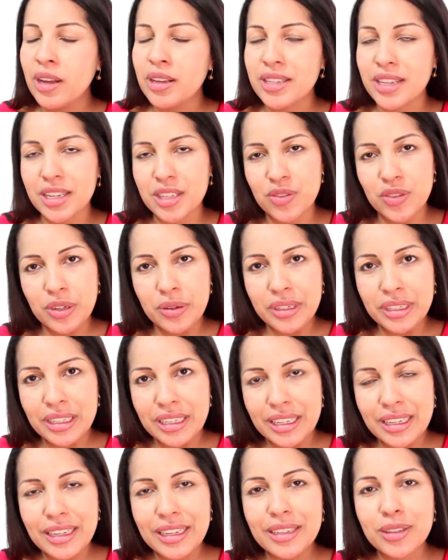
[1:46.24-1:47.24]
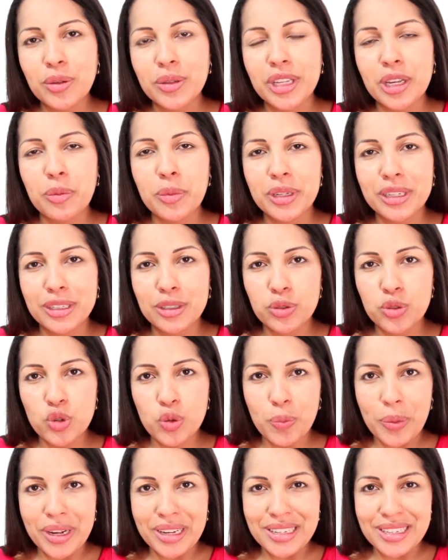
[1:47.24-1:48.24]
Vocês viram aqui, estou terminando
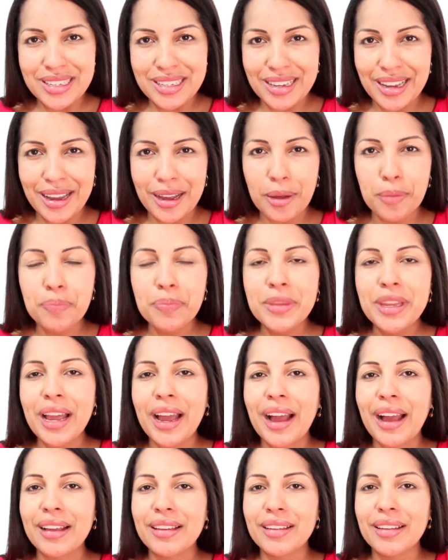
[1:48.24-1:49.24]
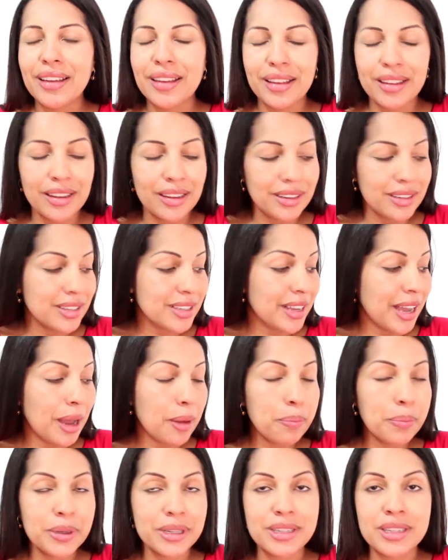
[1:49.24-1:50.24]
de passar aquelas
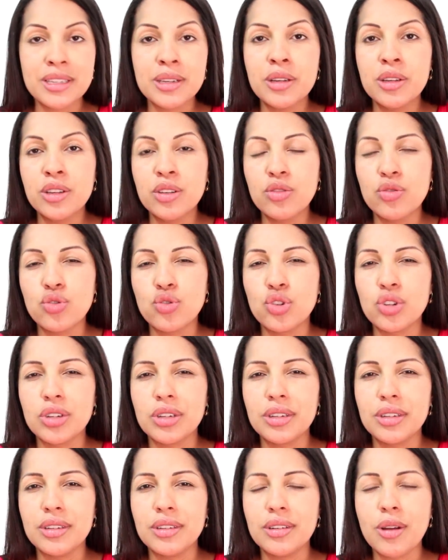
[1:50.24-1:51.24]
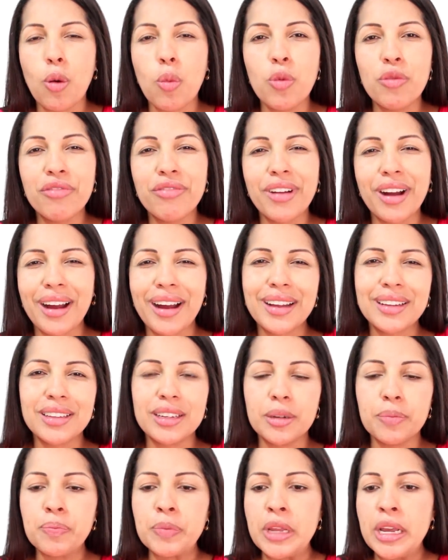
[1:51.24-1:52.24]
capas de
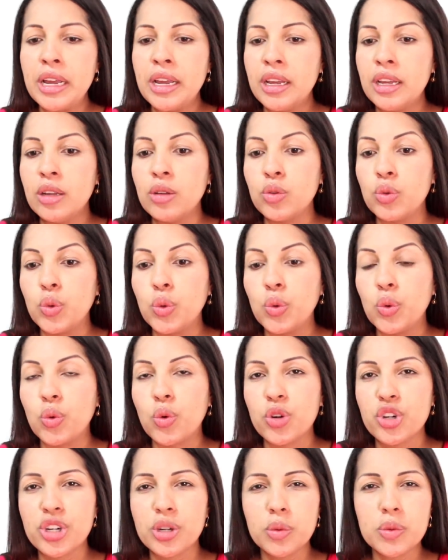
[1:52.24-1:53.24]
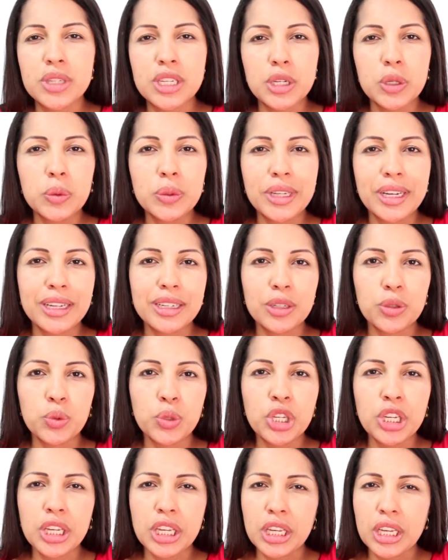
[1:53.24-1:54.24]
almofada do colchãozinho dela do
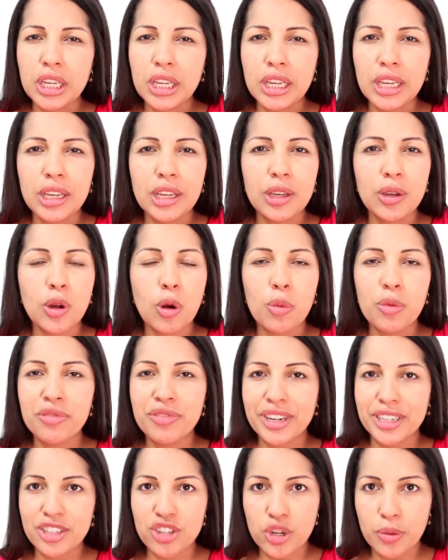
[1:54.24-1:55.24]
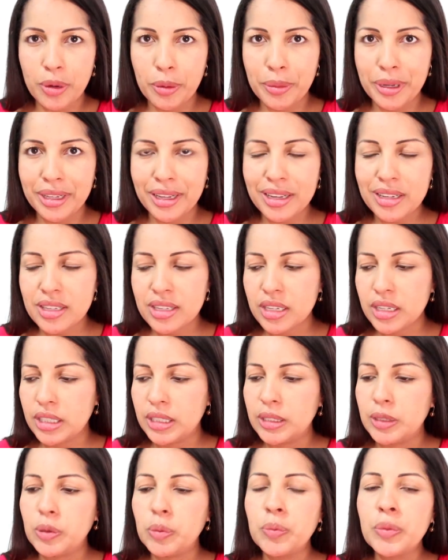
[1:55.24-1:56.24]
ninho, almofada de
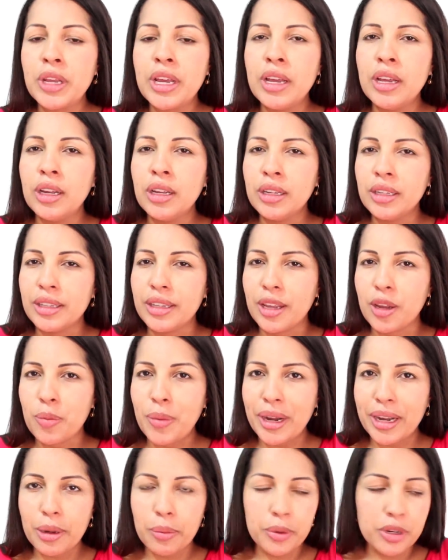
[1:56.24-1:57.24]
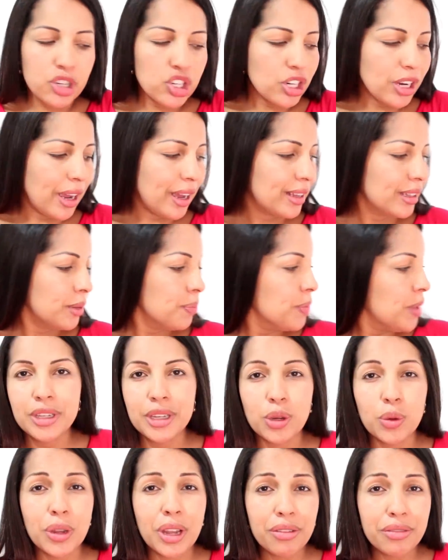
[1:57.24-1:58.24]
amamentação. Dei uma caprichada.
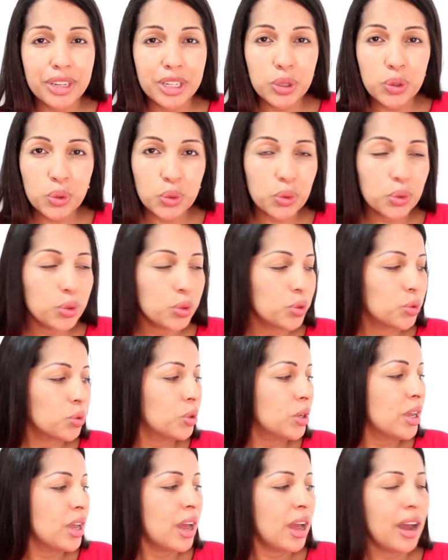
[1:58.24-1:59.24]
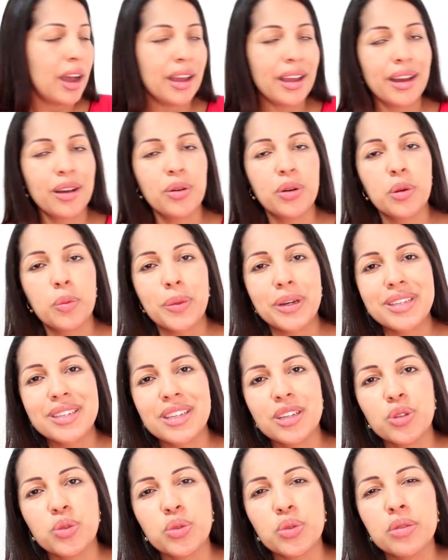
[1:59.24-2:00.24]
Eu lavei tudo, aí agora eu
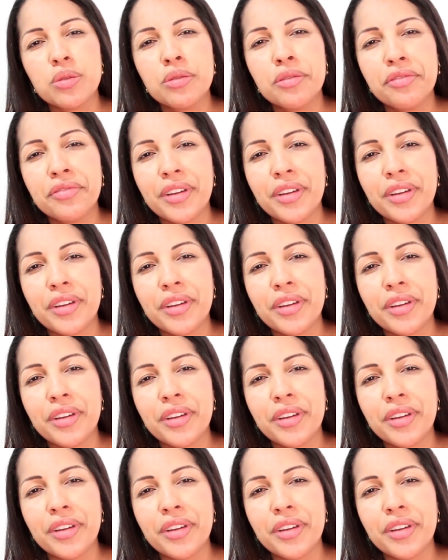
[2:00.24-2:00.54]
passei tudo no